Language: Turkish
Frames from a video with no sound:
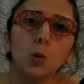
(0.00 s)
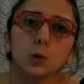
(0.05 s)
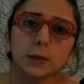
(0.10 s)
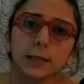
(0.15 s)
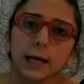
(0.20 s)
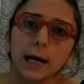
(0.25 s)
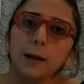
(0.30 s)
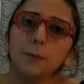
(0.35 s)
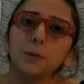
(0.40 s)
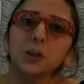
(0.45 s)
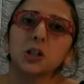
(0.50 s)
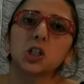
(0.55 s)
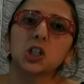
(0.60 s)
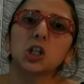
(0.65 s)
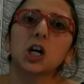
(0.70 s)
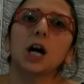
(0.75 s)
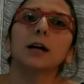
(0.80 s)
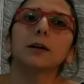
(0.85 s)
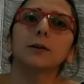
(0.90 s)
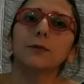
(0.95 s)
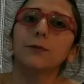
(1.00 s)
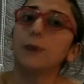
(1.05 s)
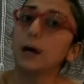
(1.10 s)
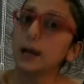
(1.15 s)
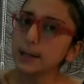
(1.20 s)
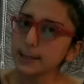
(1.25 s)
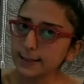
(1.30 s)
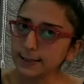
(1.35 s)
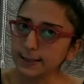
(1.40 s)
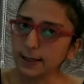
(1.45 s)
özel bir şart
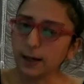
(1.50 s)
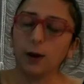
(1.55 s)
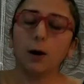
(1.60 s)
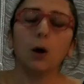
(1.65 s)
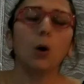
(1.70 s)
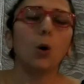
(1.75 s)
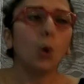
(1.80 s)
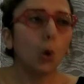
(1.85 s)
varsa,